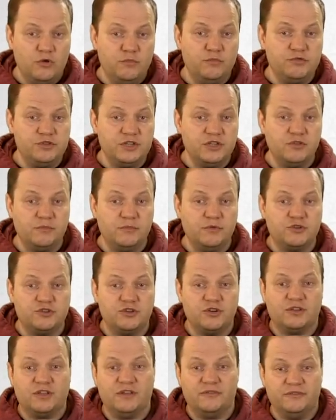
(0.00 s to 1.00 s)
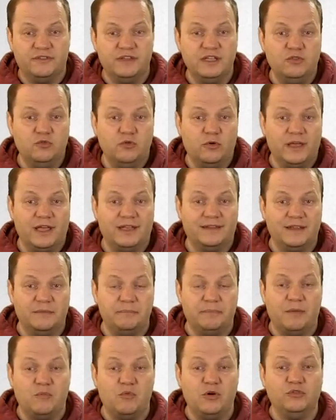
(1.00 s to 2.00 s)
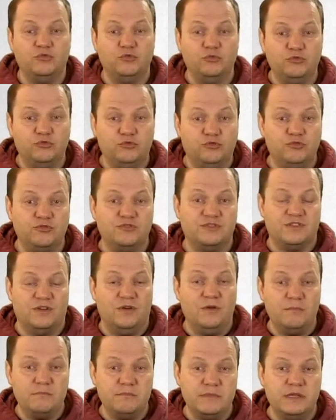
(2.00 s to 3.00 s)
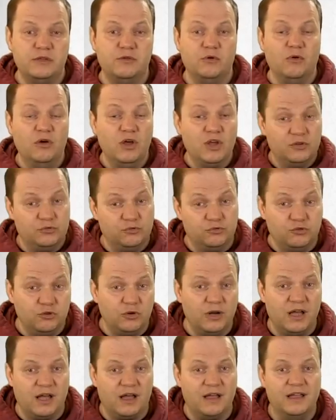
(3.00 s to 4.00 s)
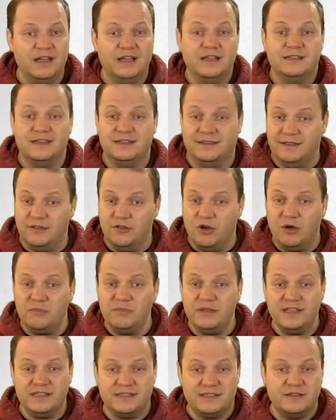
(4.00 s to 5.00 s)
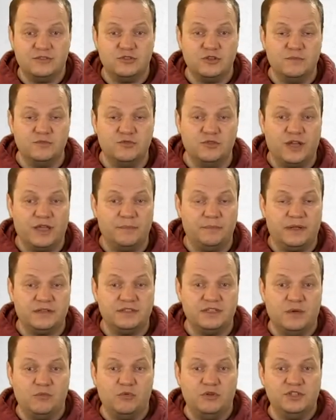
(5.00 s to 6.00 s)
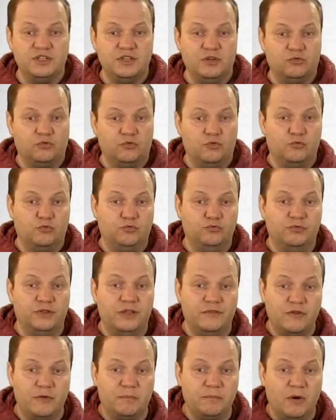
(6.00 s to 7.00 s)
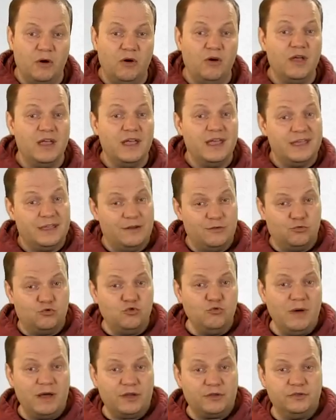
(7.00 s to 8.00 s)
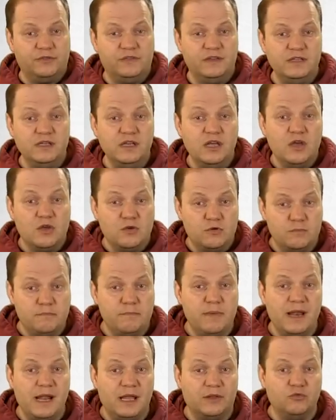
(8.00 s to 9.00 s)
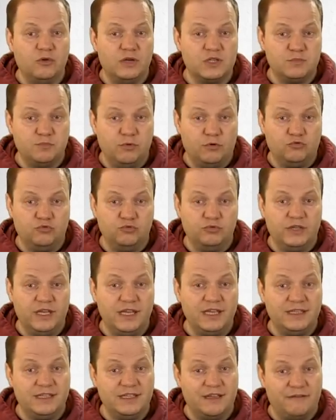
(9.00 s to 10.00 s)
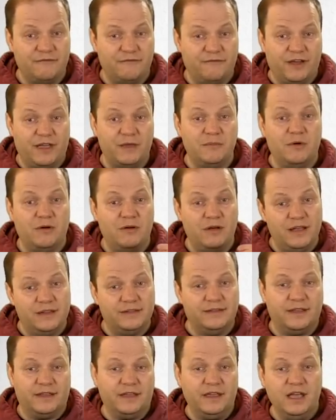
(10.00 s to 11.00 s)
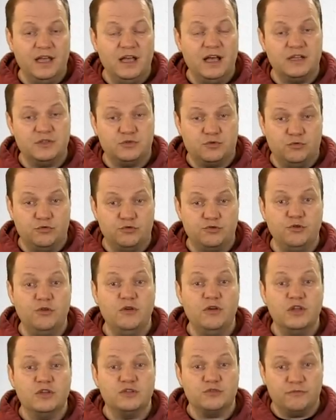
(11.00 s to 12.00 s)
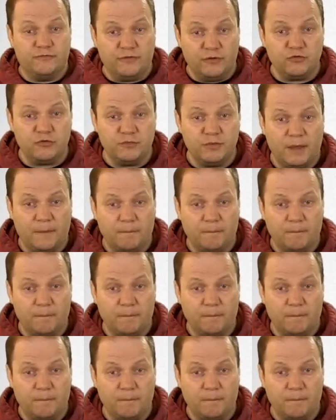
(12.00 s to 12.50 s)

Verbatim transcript: le budget de Bioshock Infinite aurait atteint pas moins de 200 millions de dollars. C'est énorme et cette somme serait partie à moitié entre le coût de développement et le coût marketing, une belle ardoise pour Touquet qui a vraiment intérêt à ce que le jeu se vende